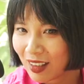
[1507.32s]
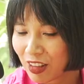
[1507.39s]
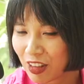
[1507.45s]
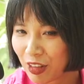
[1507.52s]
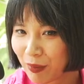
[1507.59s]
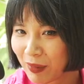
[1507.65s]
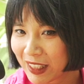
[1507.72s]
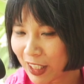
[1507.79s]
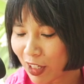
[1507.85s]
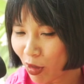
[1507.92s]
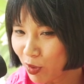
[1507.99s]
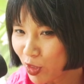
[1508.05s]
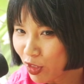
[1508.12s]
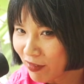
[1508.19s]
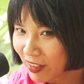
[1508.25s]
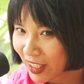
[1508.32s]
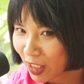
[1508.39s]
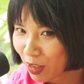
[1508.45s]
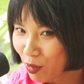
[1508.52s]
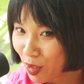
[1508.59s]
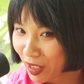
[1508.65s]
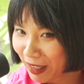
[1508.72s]
Ờ, mình sẽ nói một chút về
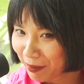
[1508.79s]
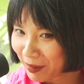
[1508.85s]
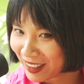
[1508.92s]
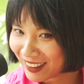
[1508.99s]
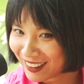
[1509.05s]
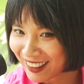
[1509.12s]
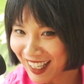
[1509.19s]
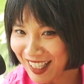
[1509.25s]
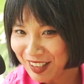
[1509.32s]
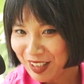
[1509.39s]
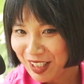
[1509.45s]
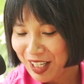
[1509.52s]
cái nguồn cảm hứng nhá,